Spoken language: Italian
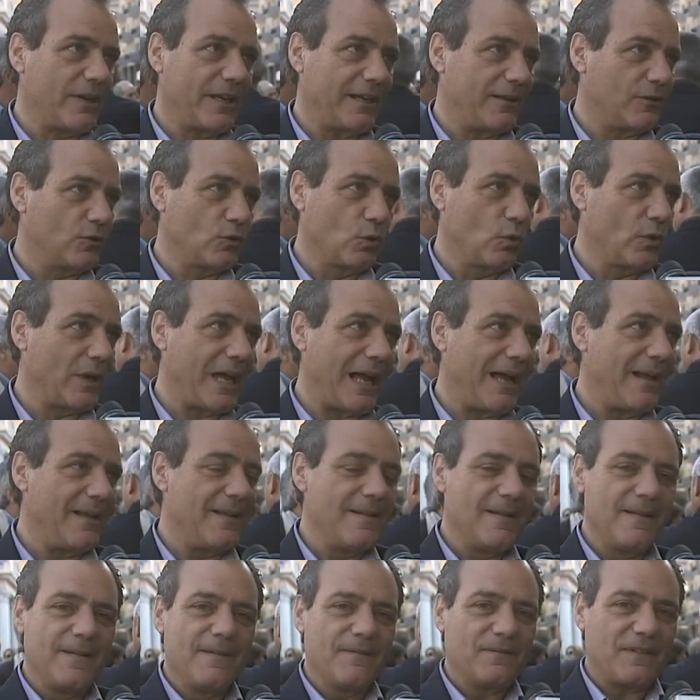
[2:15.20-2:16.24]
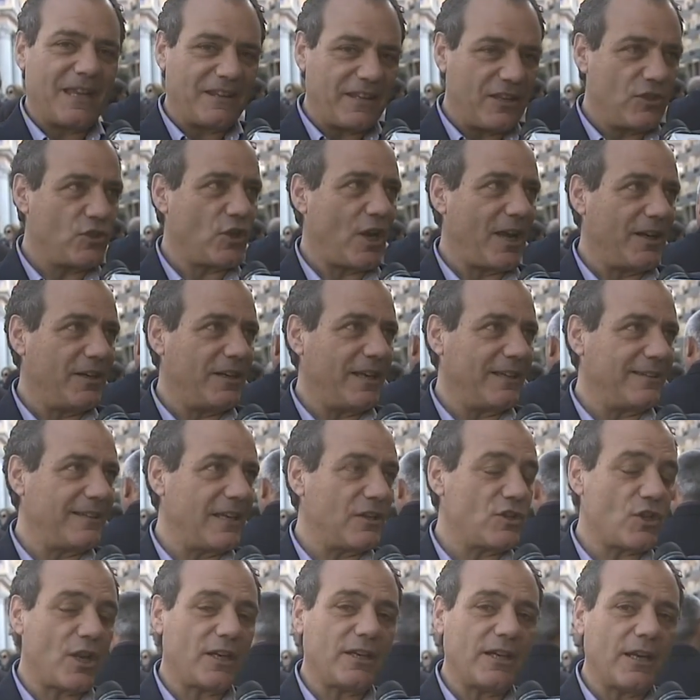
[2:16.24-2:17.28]
che dura da decenni e
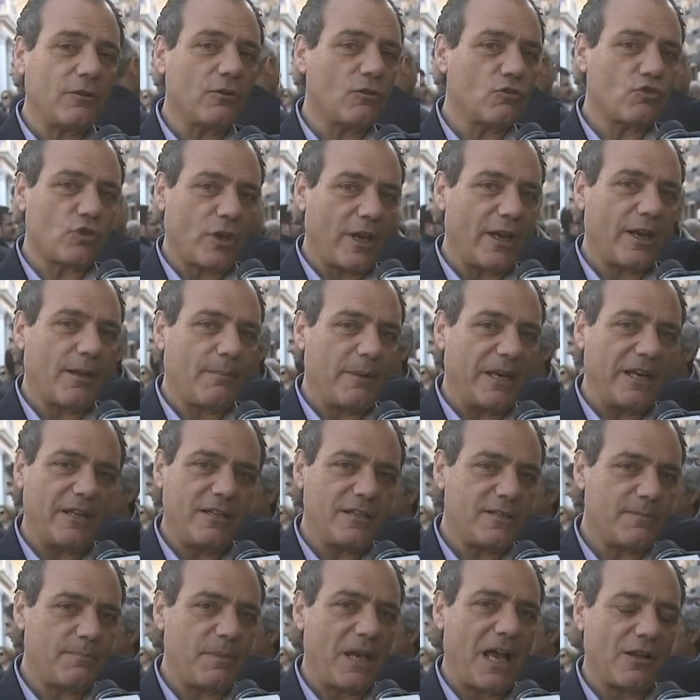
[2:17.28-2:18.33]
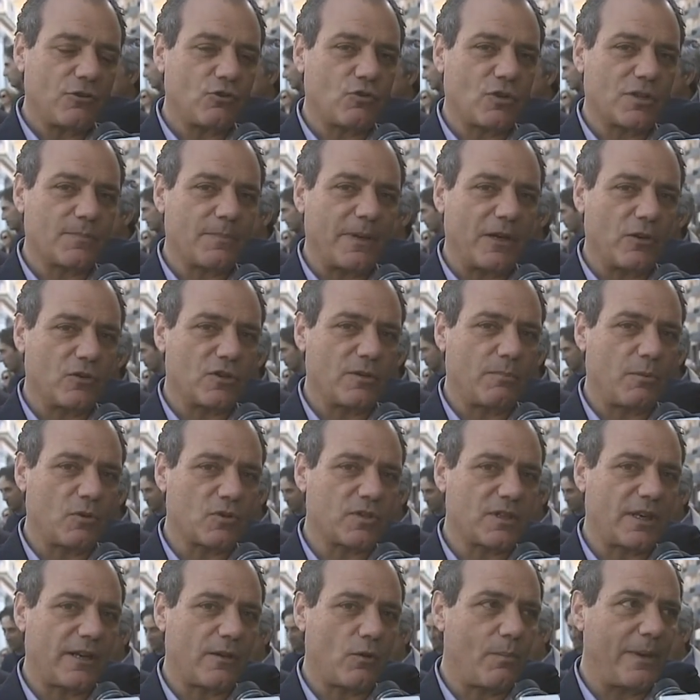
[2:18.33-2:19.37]
decenni a Nocera, me ne dispiace e spero si possa
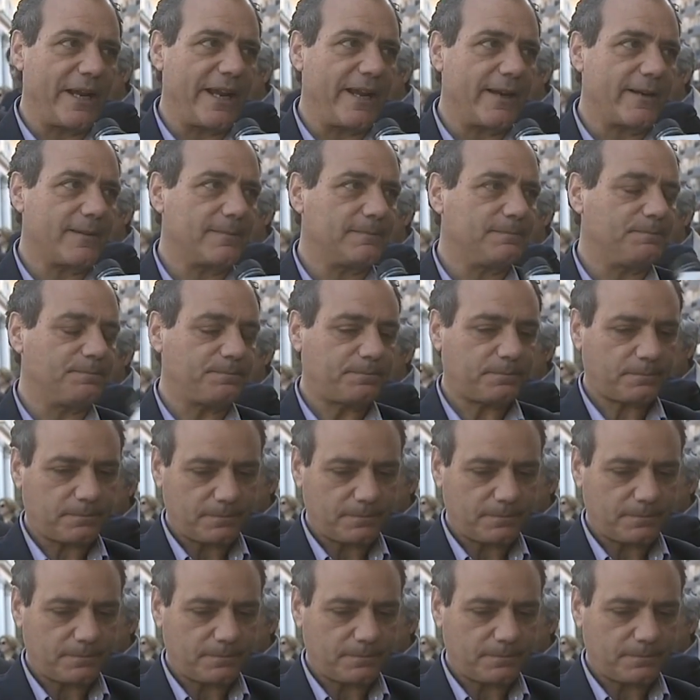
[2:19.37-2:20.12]
recuperare.